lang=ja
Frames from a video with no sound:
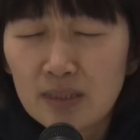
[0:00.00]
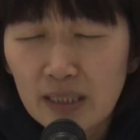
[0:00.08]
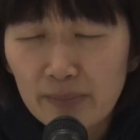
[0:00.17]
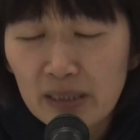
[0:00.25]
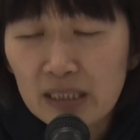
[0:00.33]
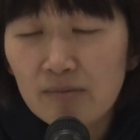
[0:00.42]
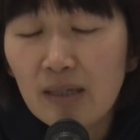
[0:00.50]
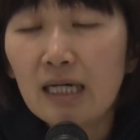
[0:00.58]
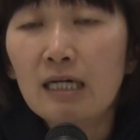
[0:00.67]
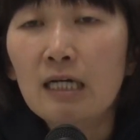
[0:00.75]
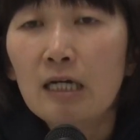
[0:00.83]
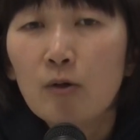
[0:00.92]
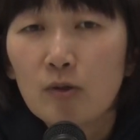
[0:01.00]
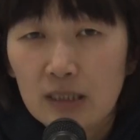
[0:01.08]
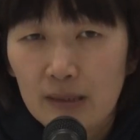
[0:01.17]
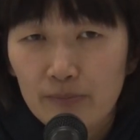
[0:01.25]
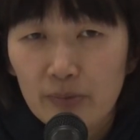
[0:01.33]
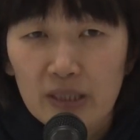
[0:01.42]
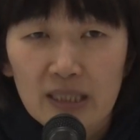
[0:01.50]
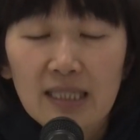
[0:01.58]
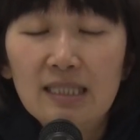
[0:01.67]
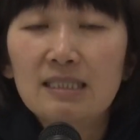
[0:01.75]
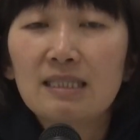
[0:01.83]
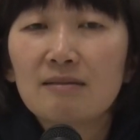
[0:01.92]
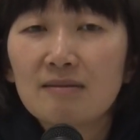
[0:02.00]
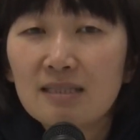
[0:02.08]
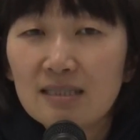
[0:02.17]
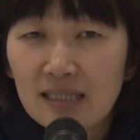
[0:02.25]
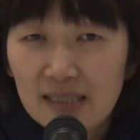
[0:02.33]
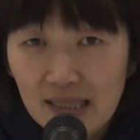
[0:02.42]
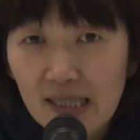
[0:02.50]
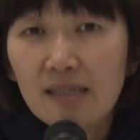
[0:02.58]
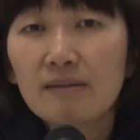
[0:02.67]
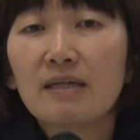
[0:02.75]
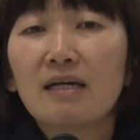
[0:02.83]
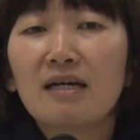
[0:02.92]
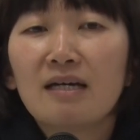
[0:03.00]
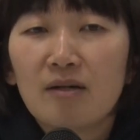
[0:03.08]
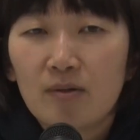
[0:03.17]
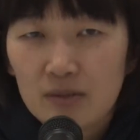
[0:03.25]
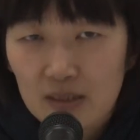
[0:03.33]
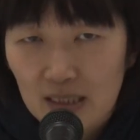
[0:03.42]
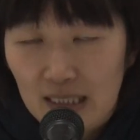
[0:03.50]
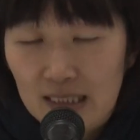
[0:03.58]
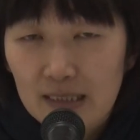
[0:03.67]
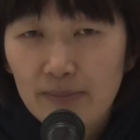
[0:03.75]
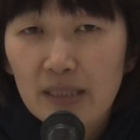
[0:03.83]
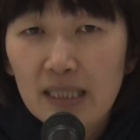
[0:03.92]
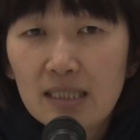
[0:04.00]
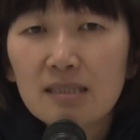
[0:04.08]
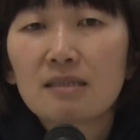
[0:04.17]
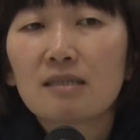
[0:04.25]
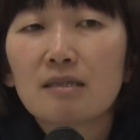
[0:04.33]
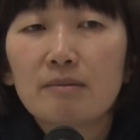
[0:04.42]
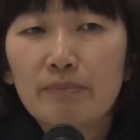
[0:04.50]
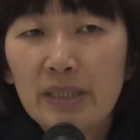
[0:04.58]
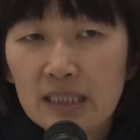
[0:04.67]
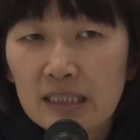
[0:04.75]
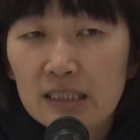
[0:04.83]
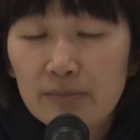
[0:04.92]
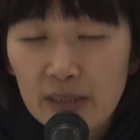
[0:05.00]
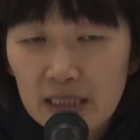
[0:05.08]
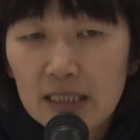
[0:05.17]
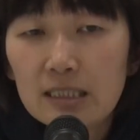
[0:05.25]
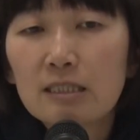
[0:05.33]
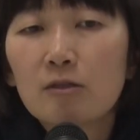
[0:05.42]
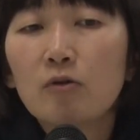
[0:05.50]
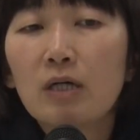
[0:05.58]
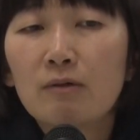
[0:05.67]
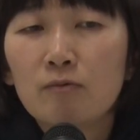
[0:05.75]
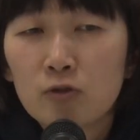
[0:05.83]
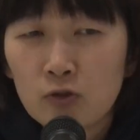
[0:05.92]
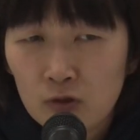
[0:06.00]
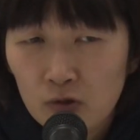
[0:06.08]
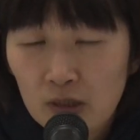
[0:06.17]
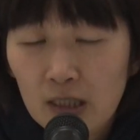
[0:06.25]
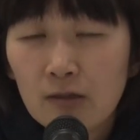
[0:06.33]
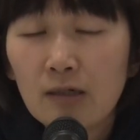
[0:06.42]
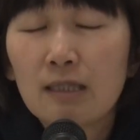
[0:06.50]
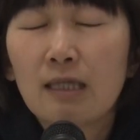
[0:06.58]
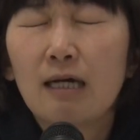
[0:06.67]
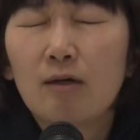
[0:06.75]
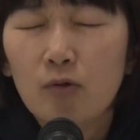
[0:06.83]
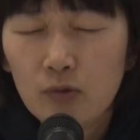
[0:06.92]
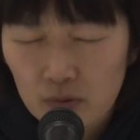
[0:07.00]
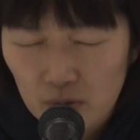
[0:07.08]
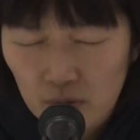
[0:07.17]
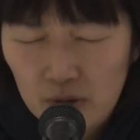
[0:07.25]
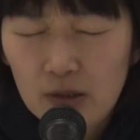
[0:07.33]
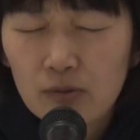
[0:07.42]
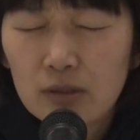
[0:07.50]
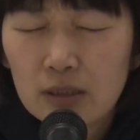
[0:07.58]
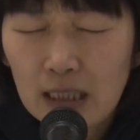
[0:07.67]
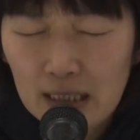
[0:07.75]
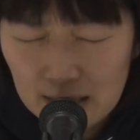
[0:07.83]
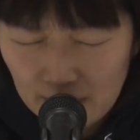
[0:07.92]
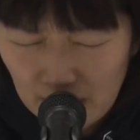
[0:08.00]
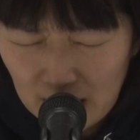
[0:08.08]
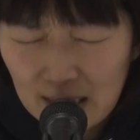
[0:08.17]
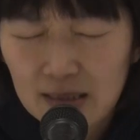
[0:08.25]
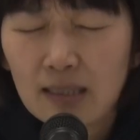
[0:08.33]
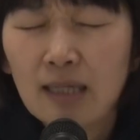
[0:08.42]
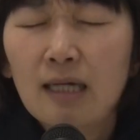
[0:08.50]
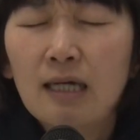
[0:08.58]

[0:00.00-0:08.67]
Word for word: たまにはお散歩行ったりしてくださいね。お疲れ様です。毎日毎日ご飯を作ってる方、本当にお疲れ様です。